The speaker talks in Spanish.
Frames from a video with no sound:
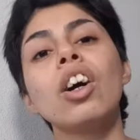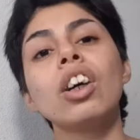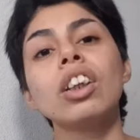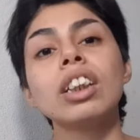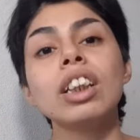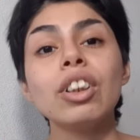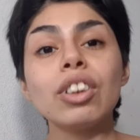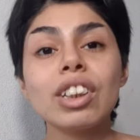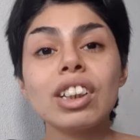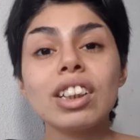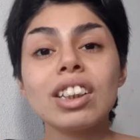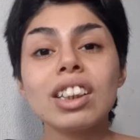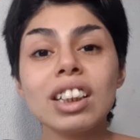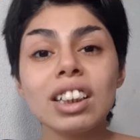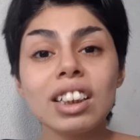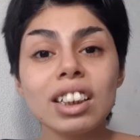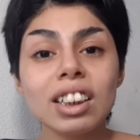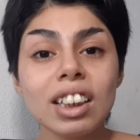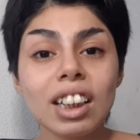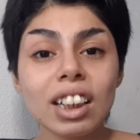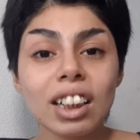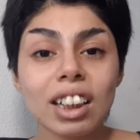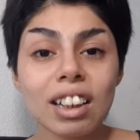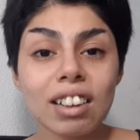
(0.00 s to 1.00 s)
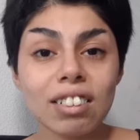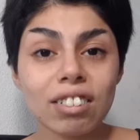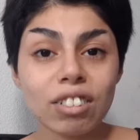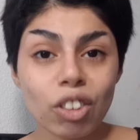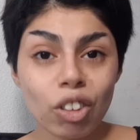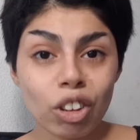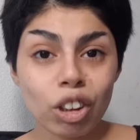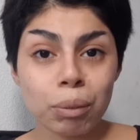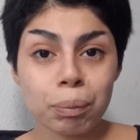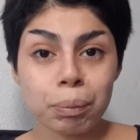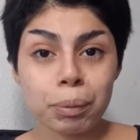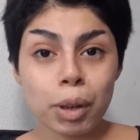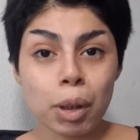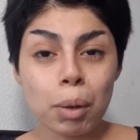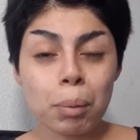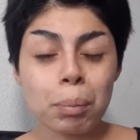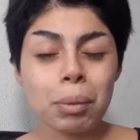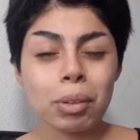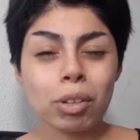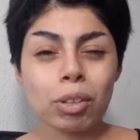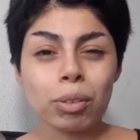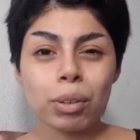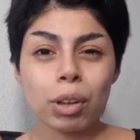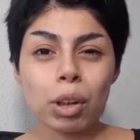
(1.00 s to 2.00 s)
De otra tiendita que es Olive Shop
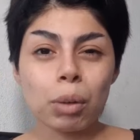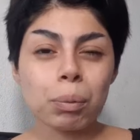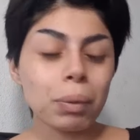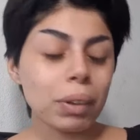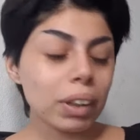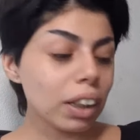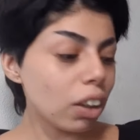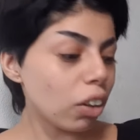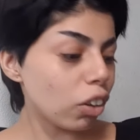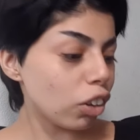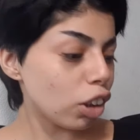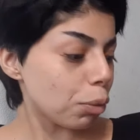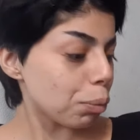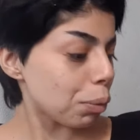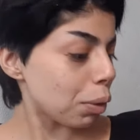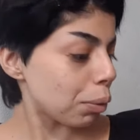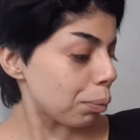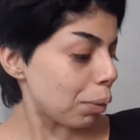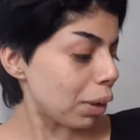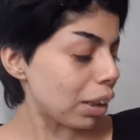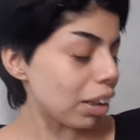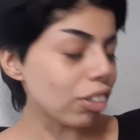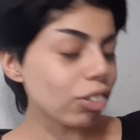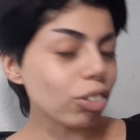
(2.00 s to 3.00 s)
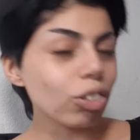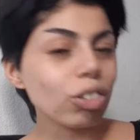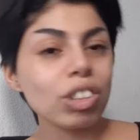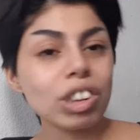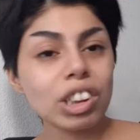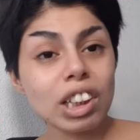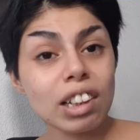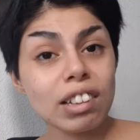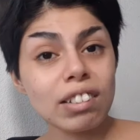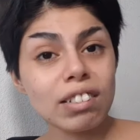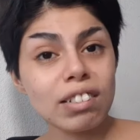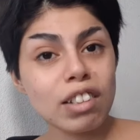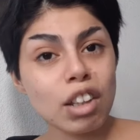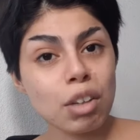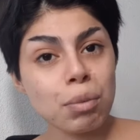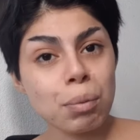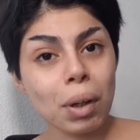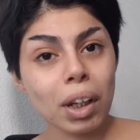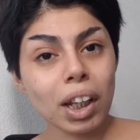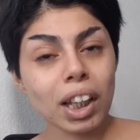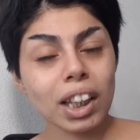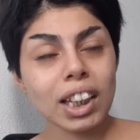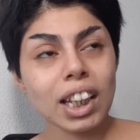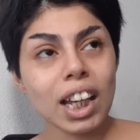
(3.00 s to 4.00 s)
me estuvieron mandando también varias cositas de
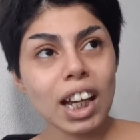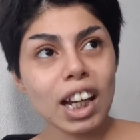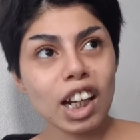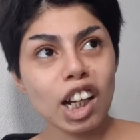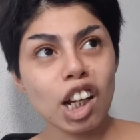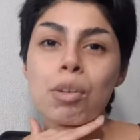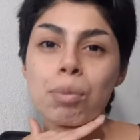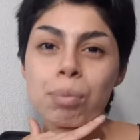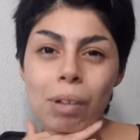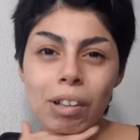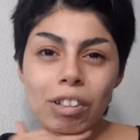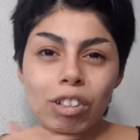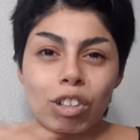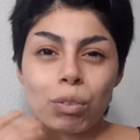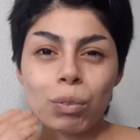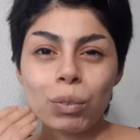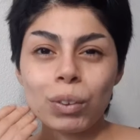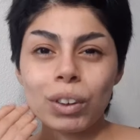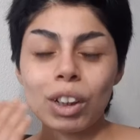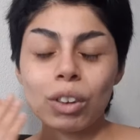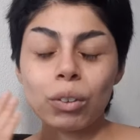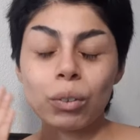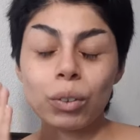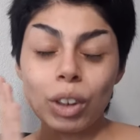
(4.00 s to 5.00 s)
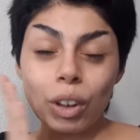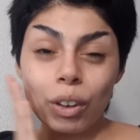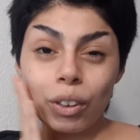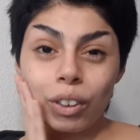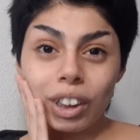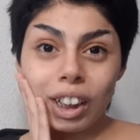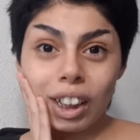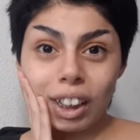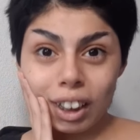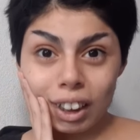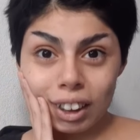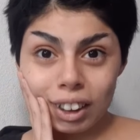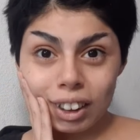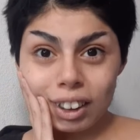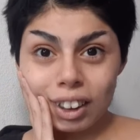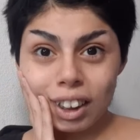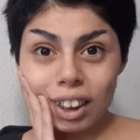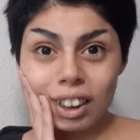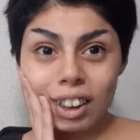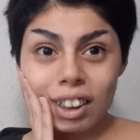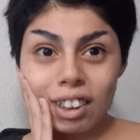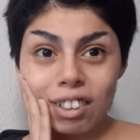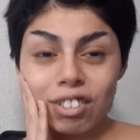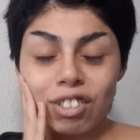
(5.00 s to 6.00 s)
maquillaje, más como del cuidado de la carita
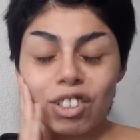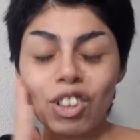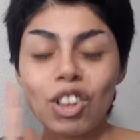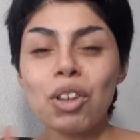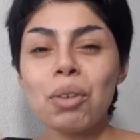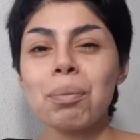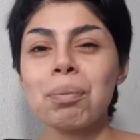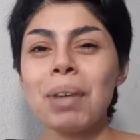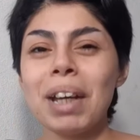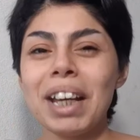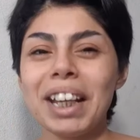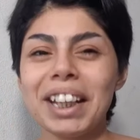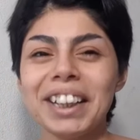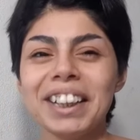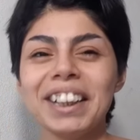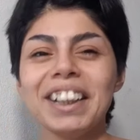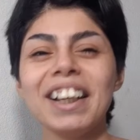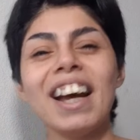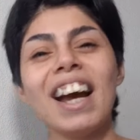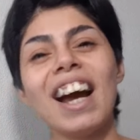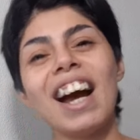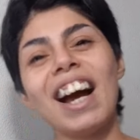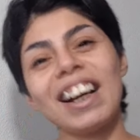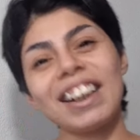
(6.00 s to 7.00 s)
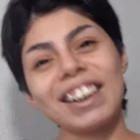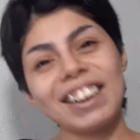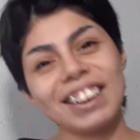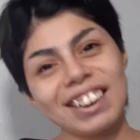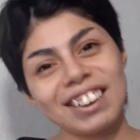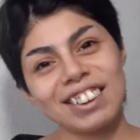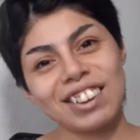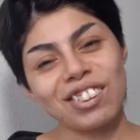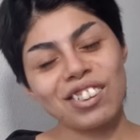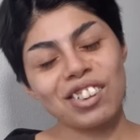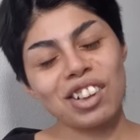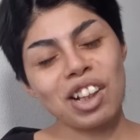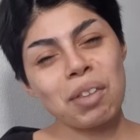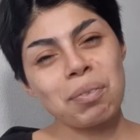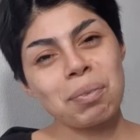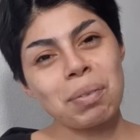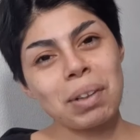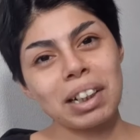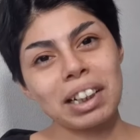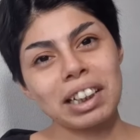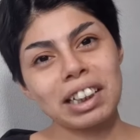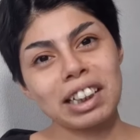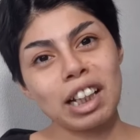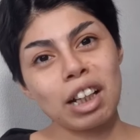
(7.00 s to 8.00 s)
y eso. Aquí les dejo la
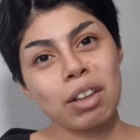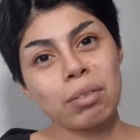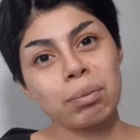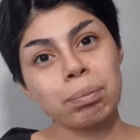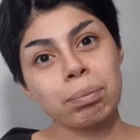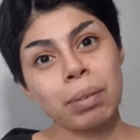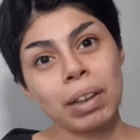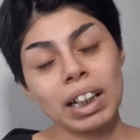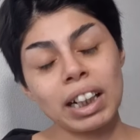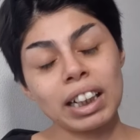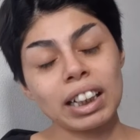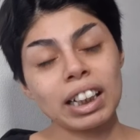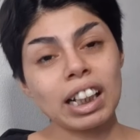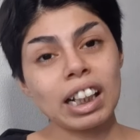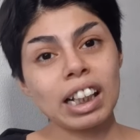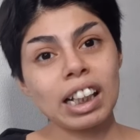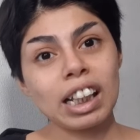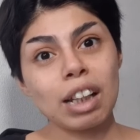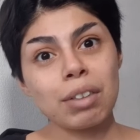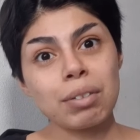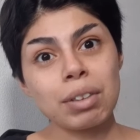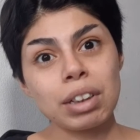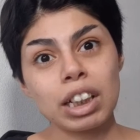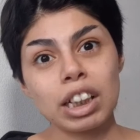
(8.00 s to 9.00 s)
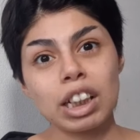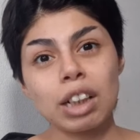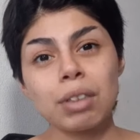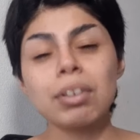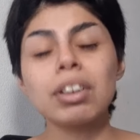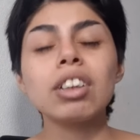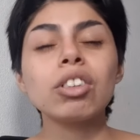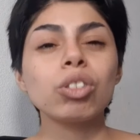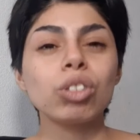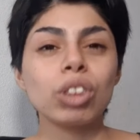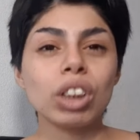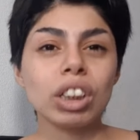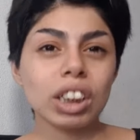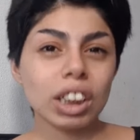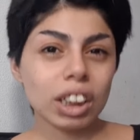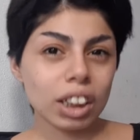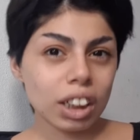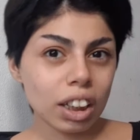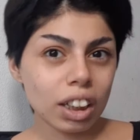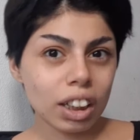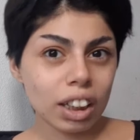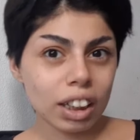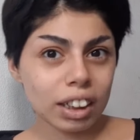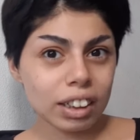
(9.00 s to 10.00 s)
página para que la vayan a ver, es una
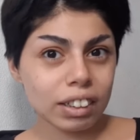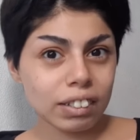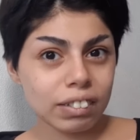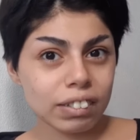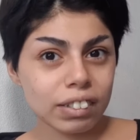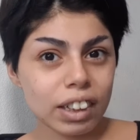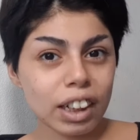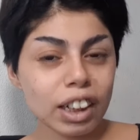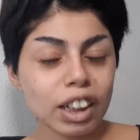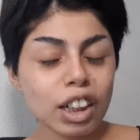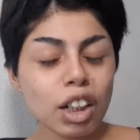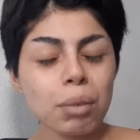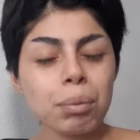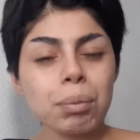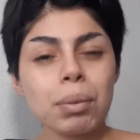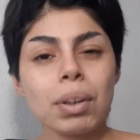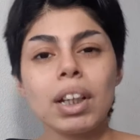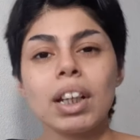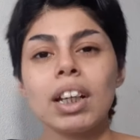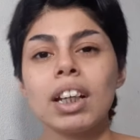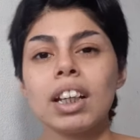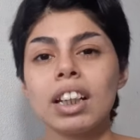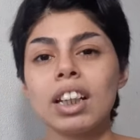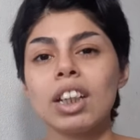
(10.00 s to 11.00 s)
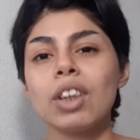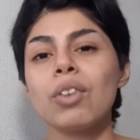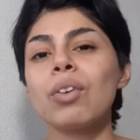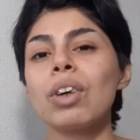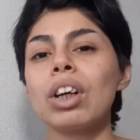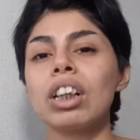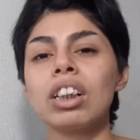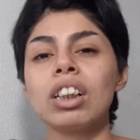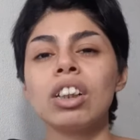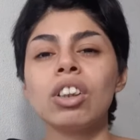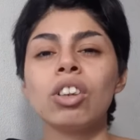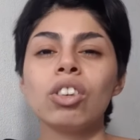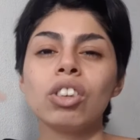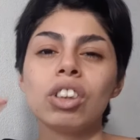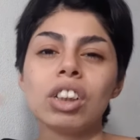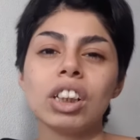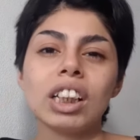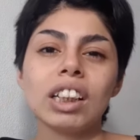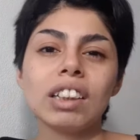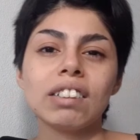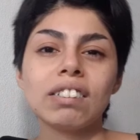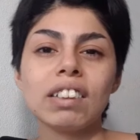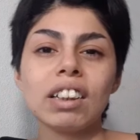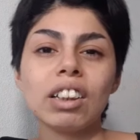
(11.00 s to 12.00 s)
tienda de Instagram. Igual los
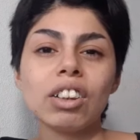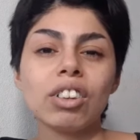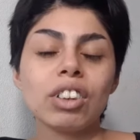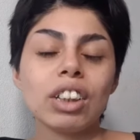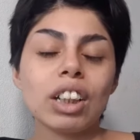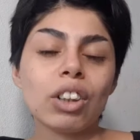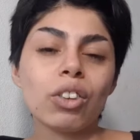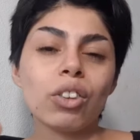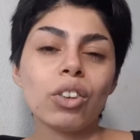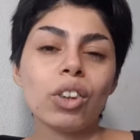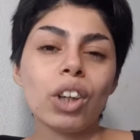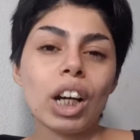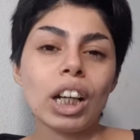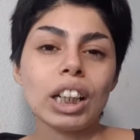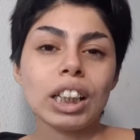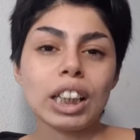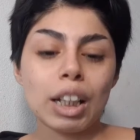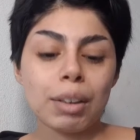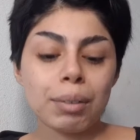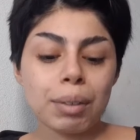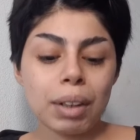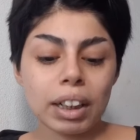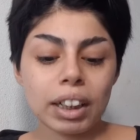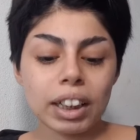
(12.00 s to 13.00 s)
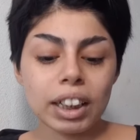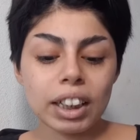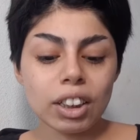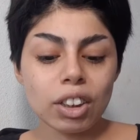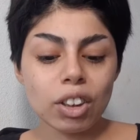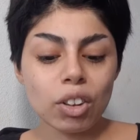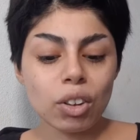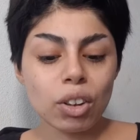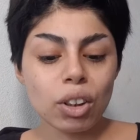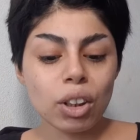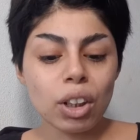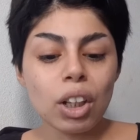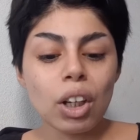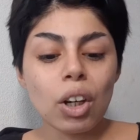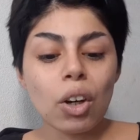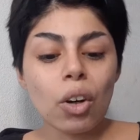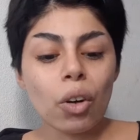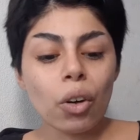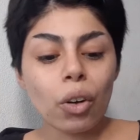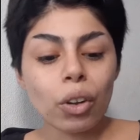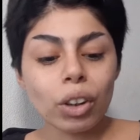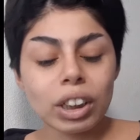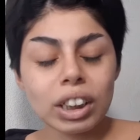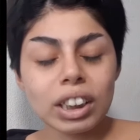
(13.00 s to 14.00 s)
links se los dejo allá abajito.
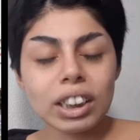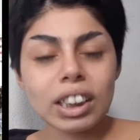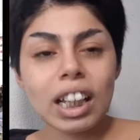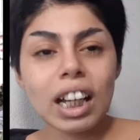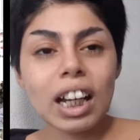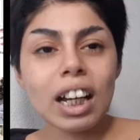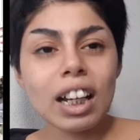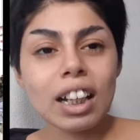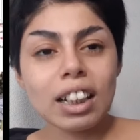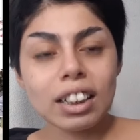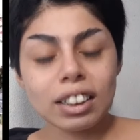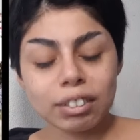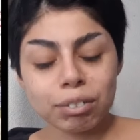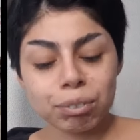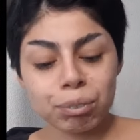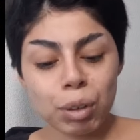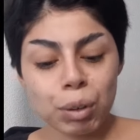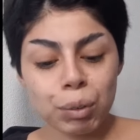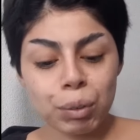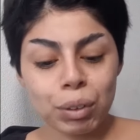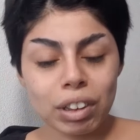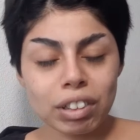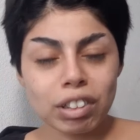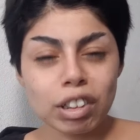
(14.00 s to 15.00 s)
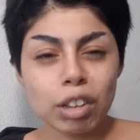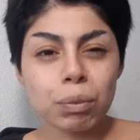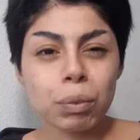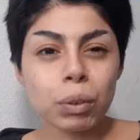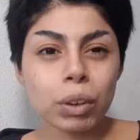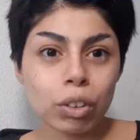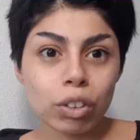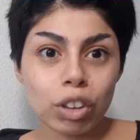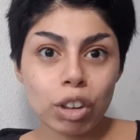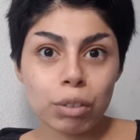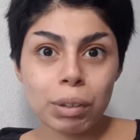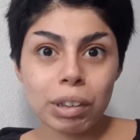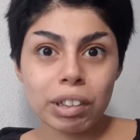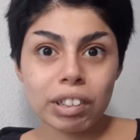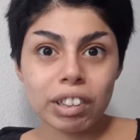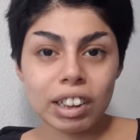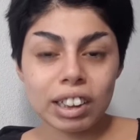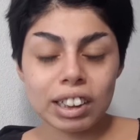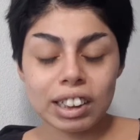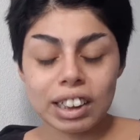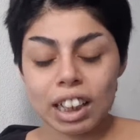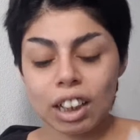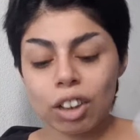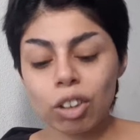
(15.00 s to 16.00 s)
Ahorita me voy a estar poniendo una
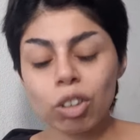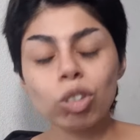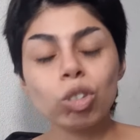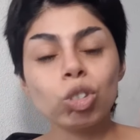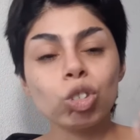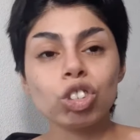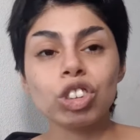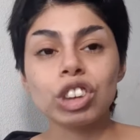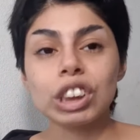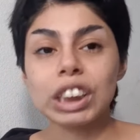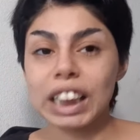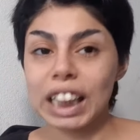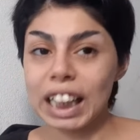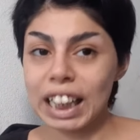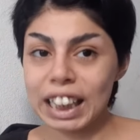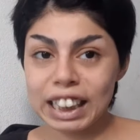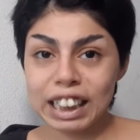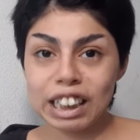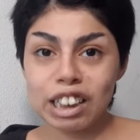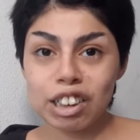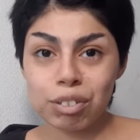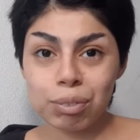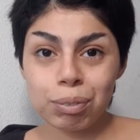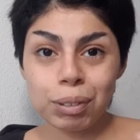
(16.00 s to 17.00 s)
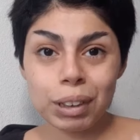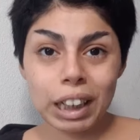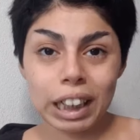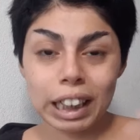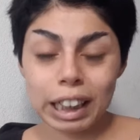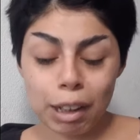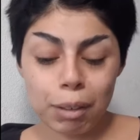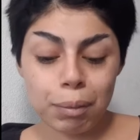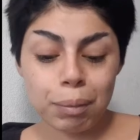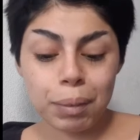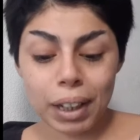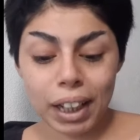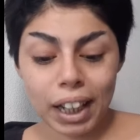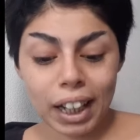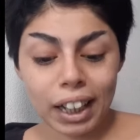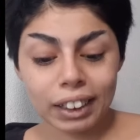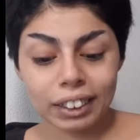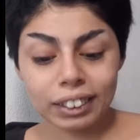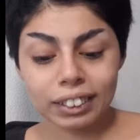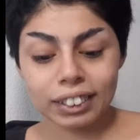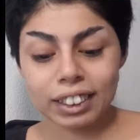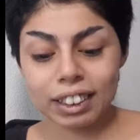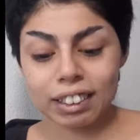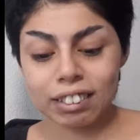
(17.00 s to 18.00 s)
mascarilla con ustedes para que
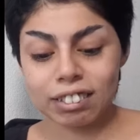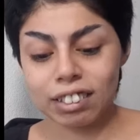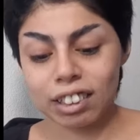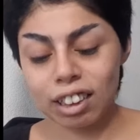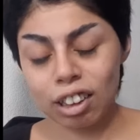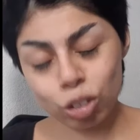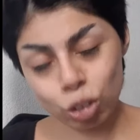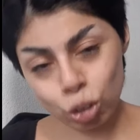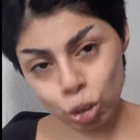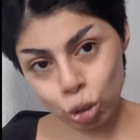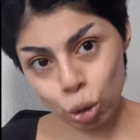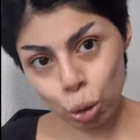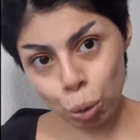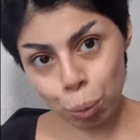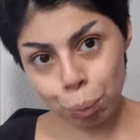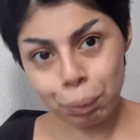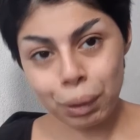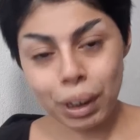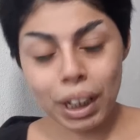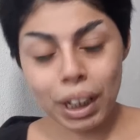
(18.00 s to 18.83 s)
vean que sí las uso.